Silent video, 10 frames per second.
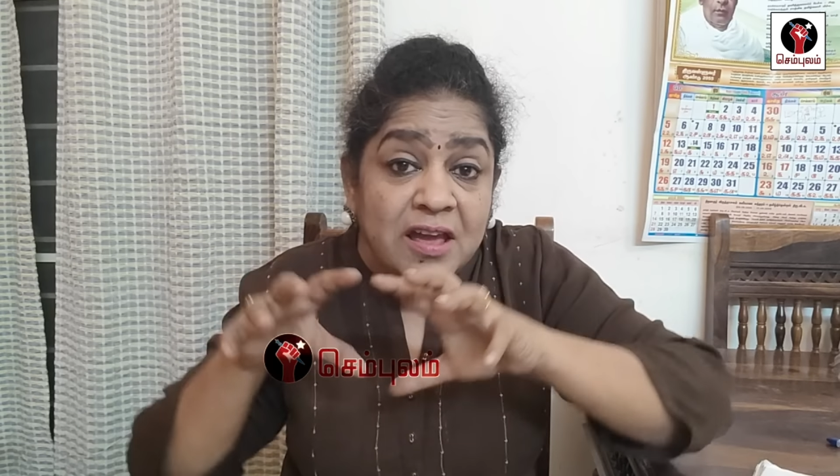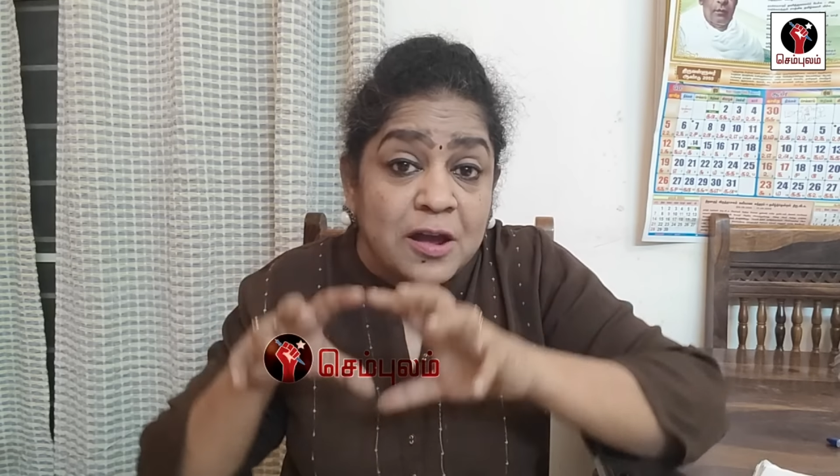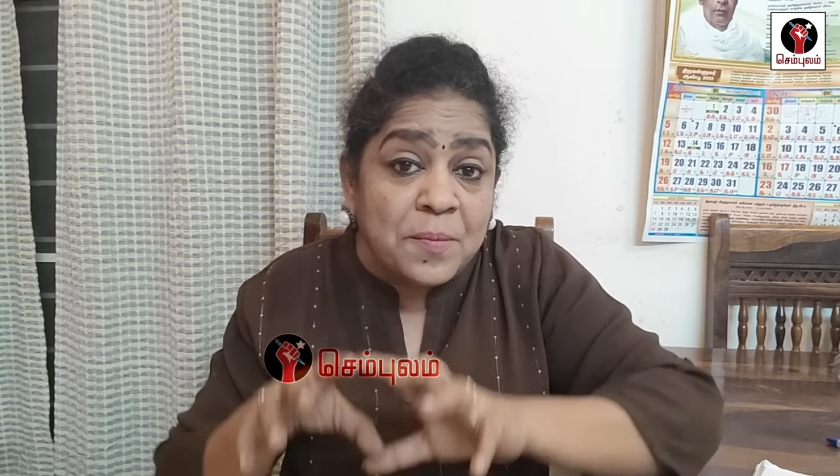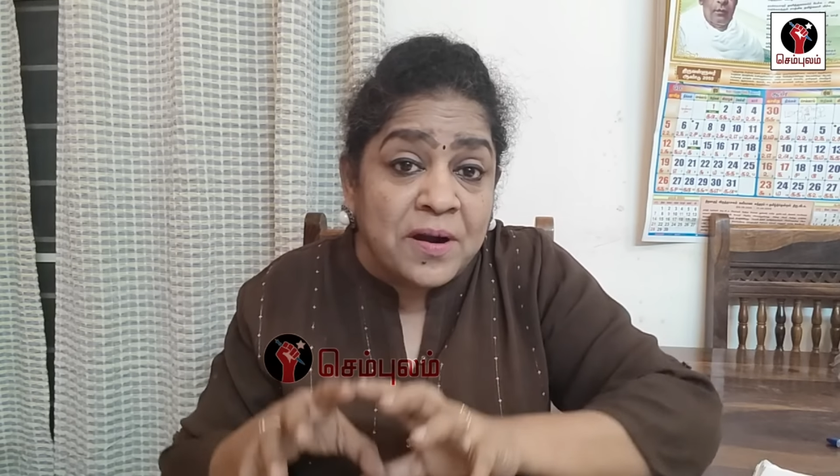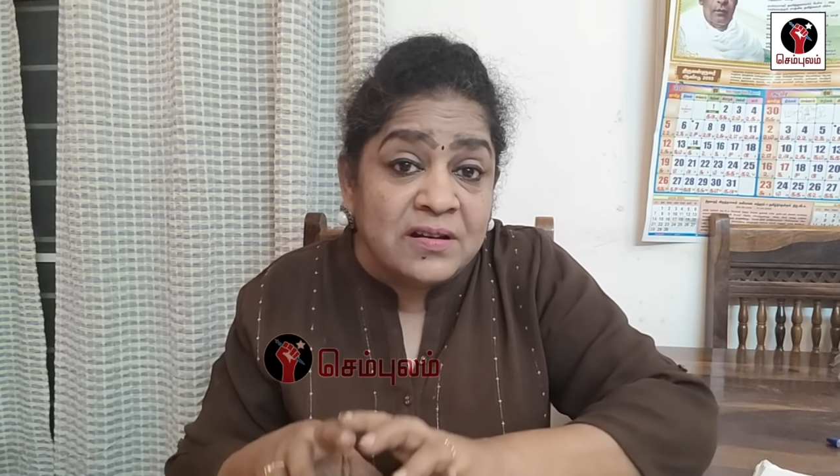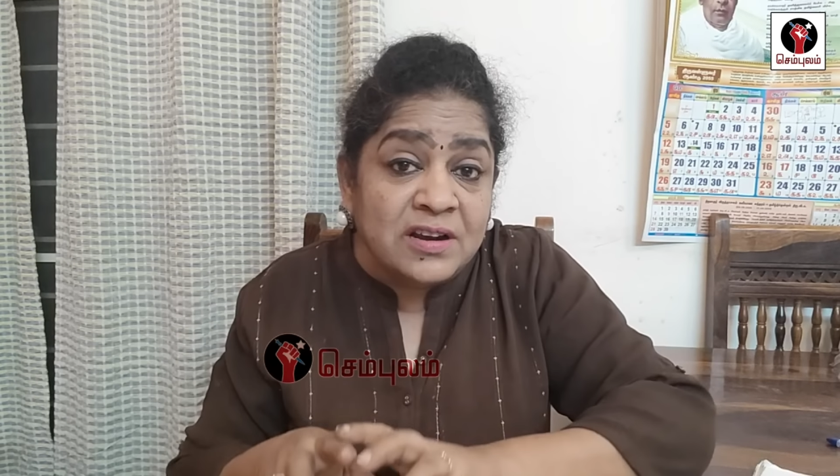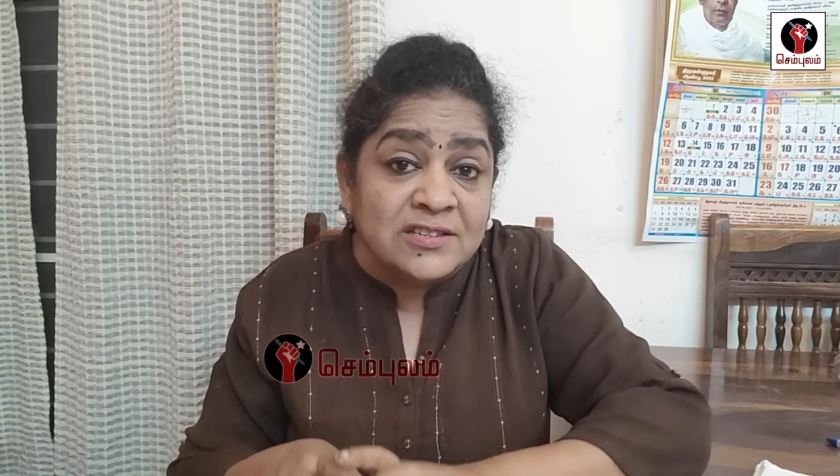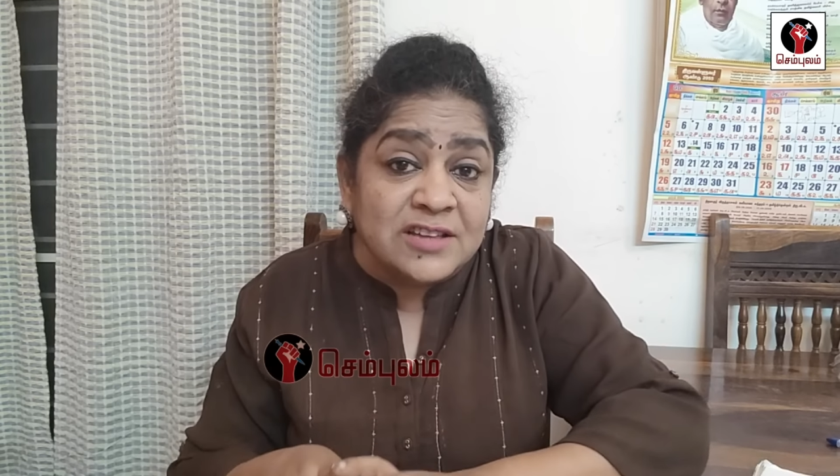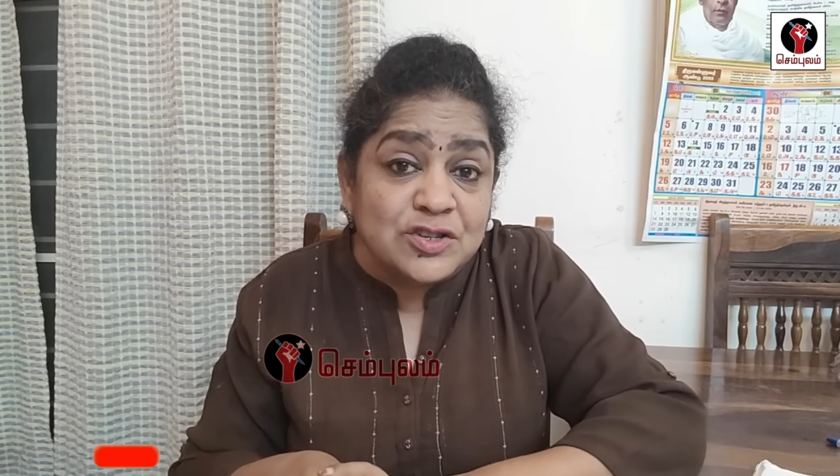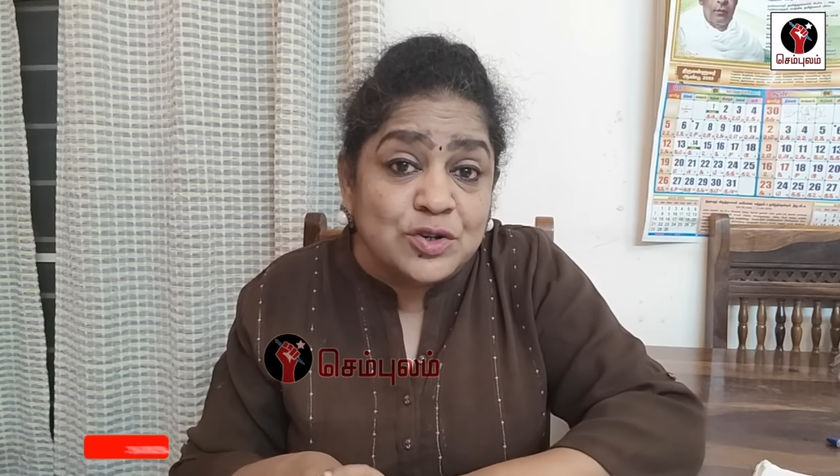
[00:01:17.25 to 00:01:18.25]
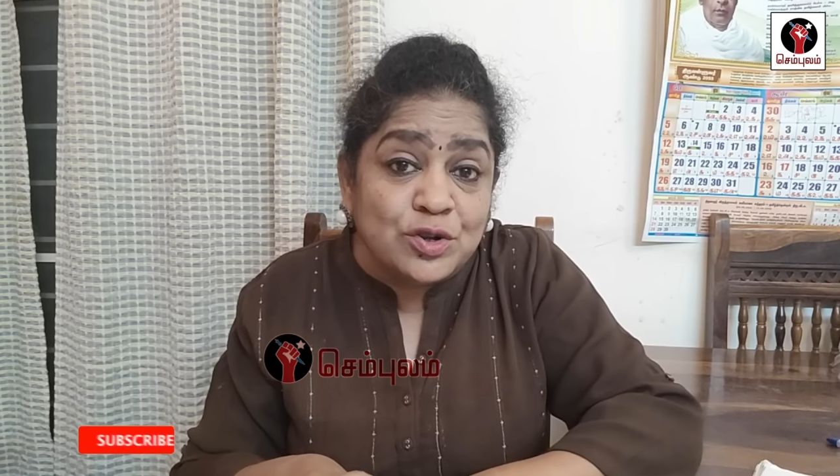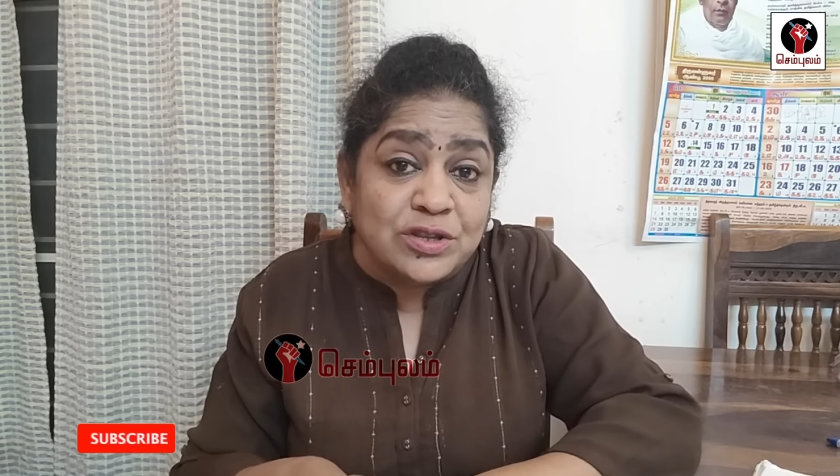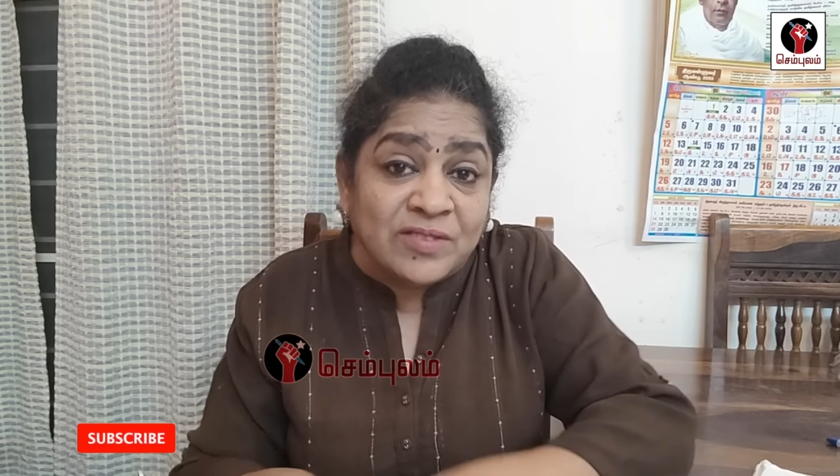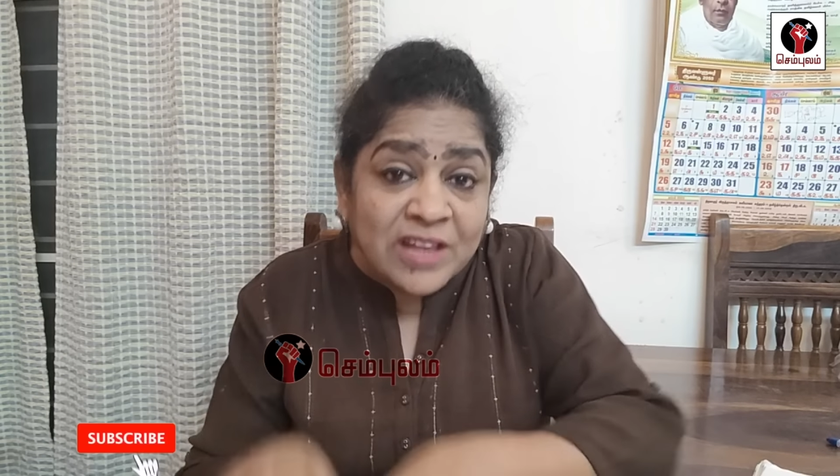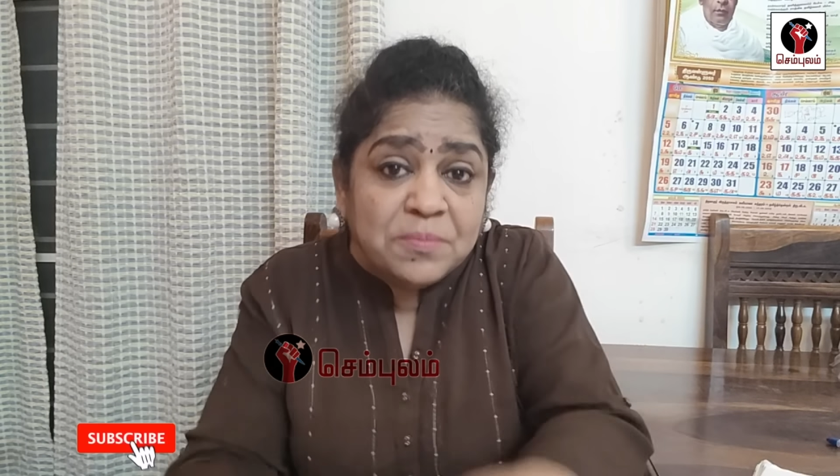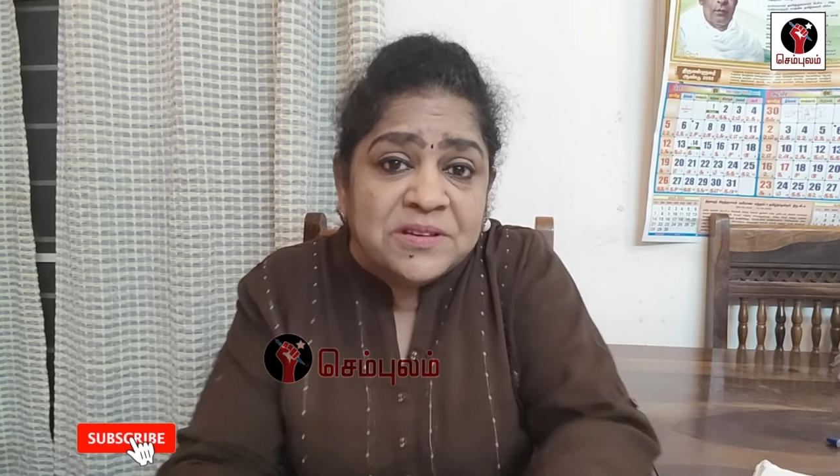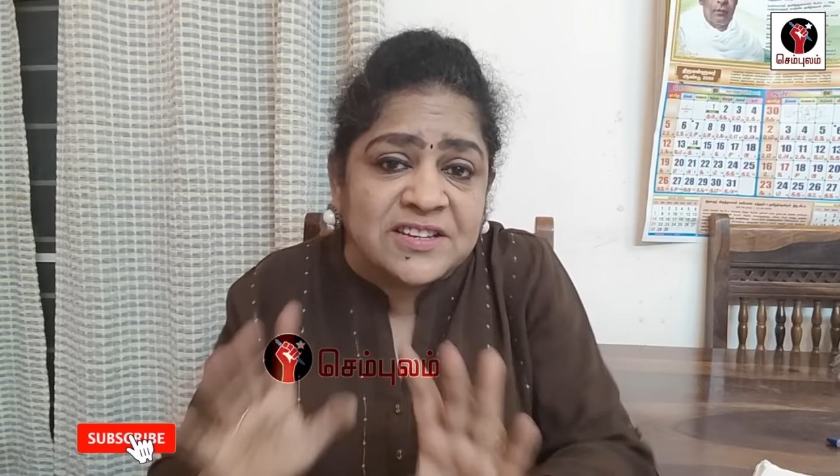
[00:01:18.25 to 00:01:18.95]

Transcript: ஏற்பாடுகளையும் செஞ்சு கொடுத்தவன் தான் இப்போ